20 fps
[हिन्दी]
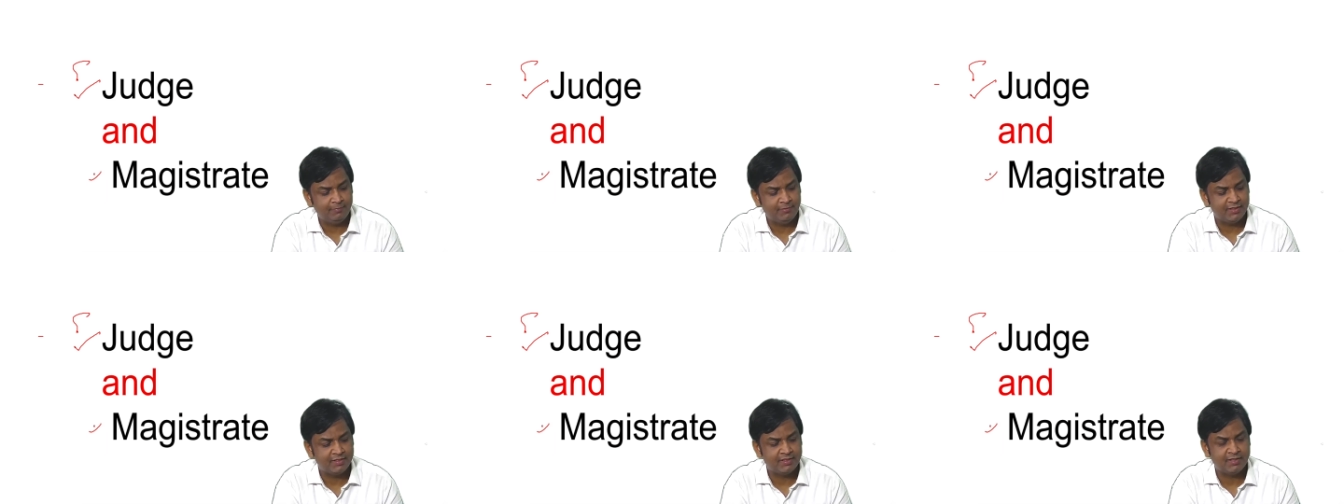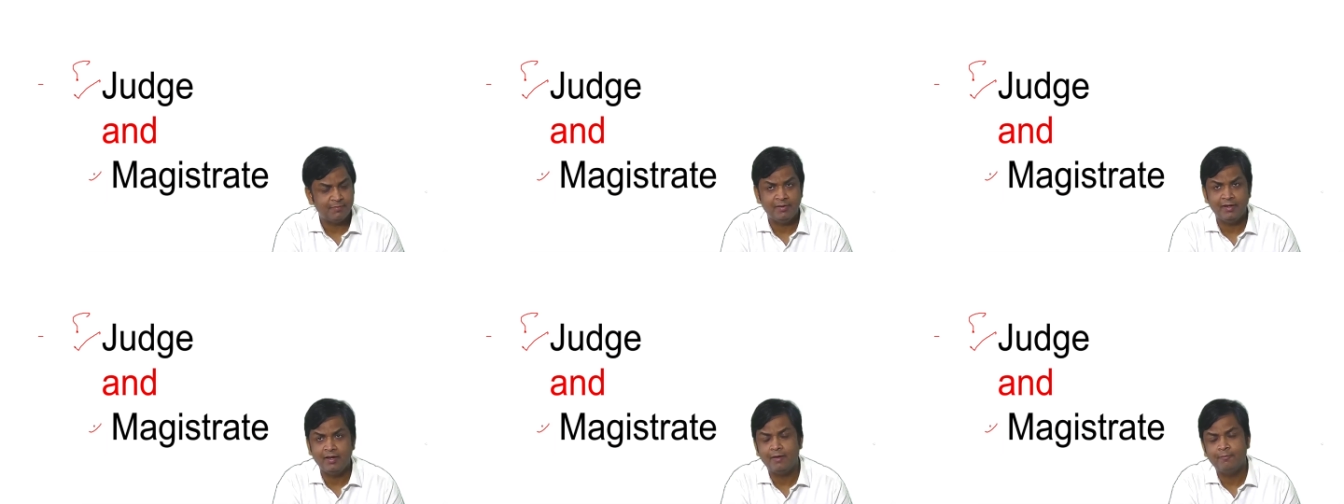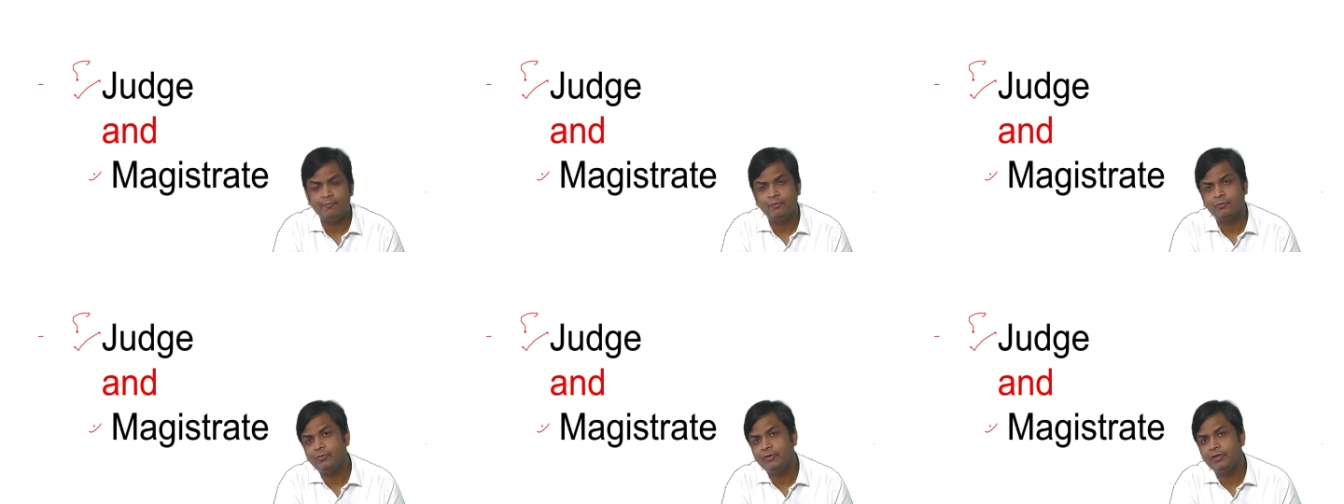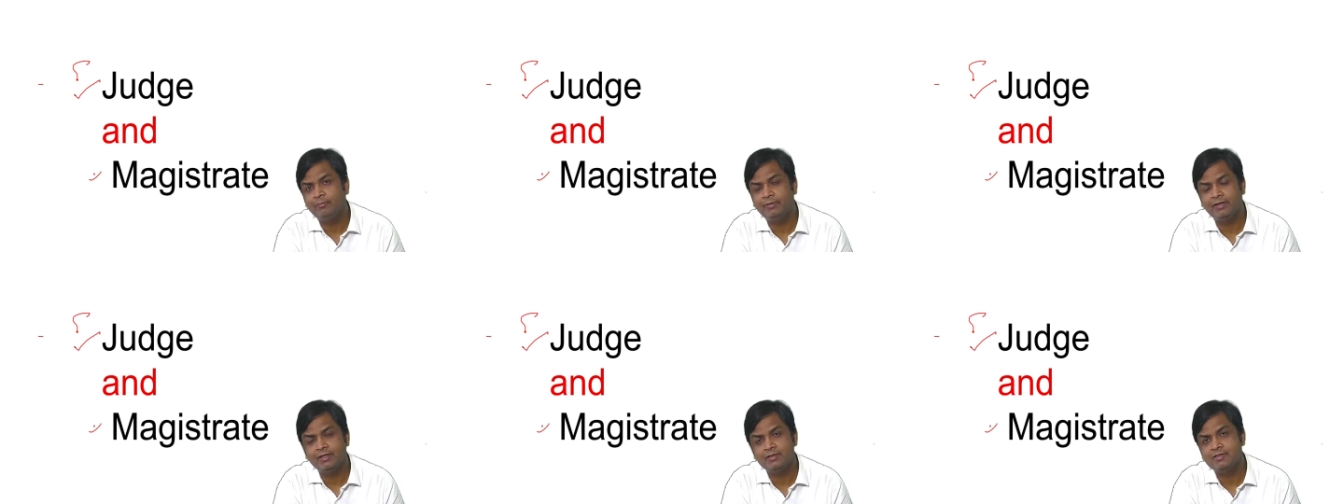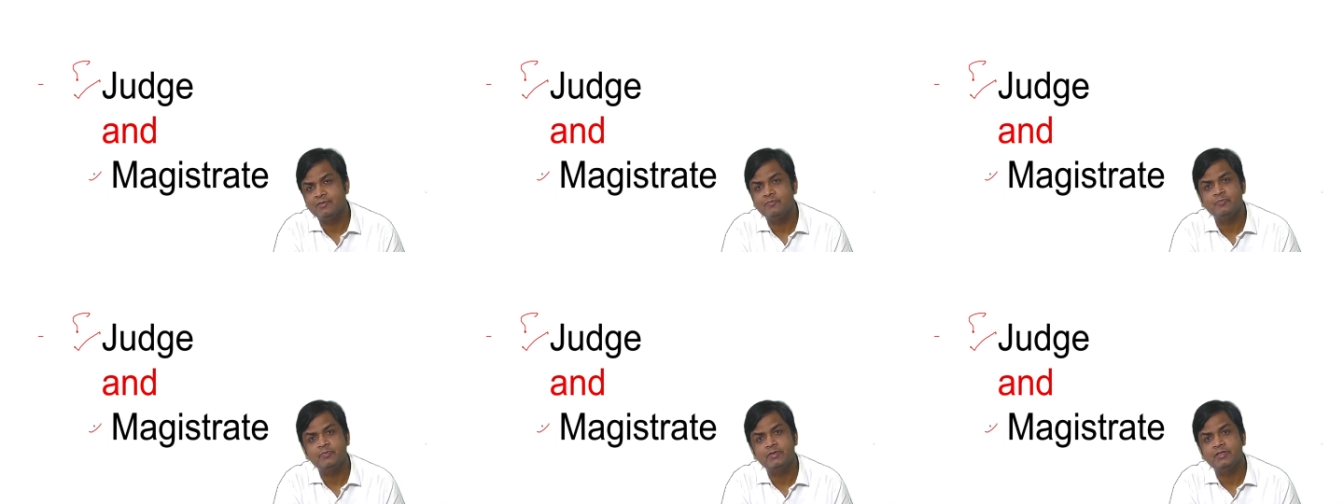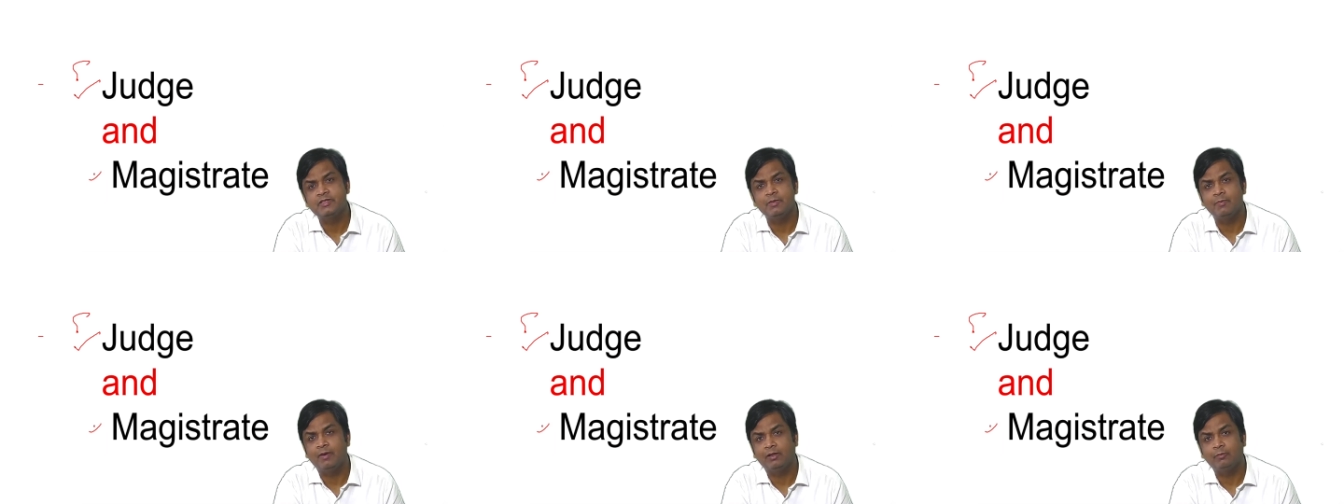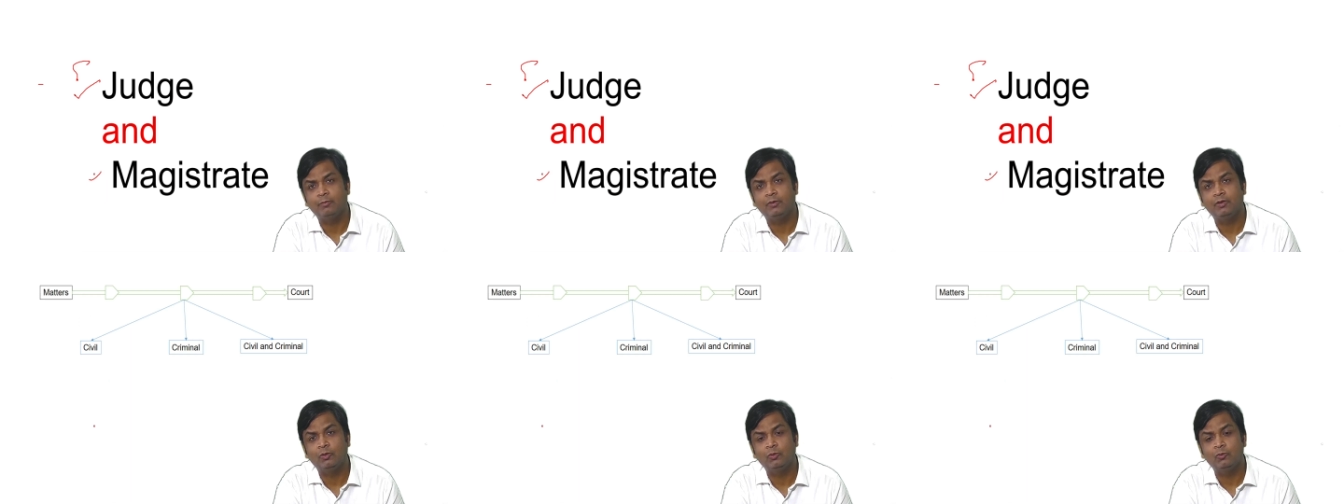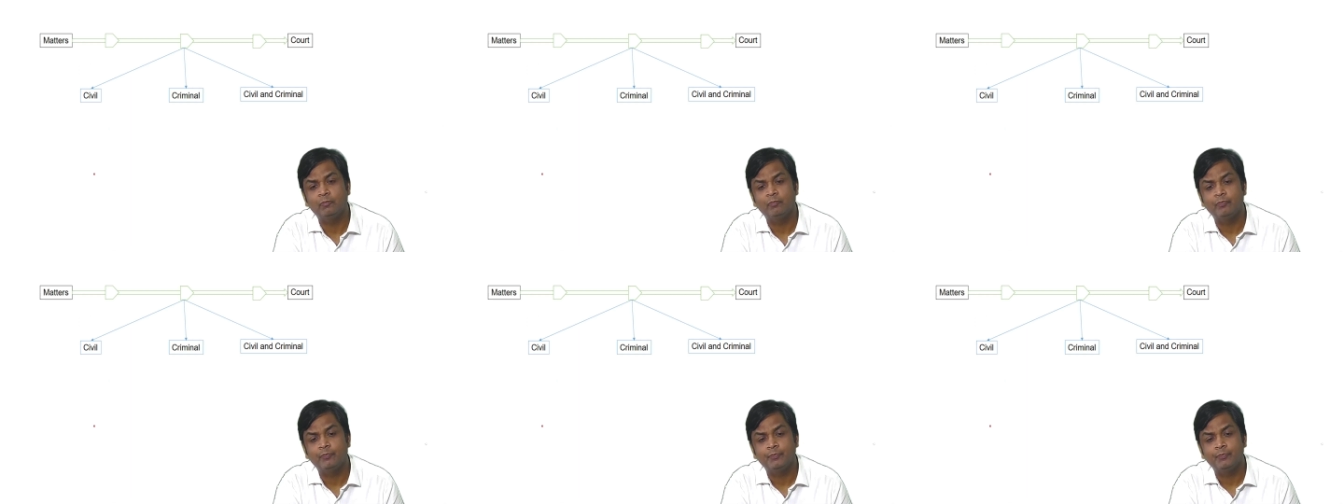जैसे मैं आपको एक बड़ा सिंपल सी बात बताऊँ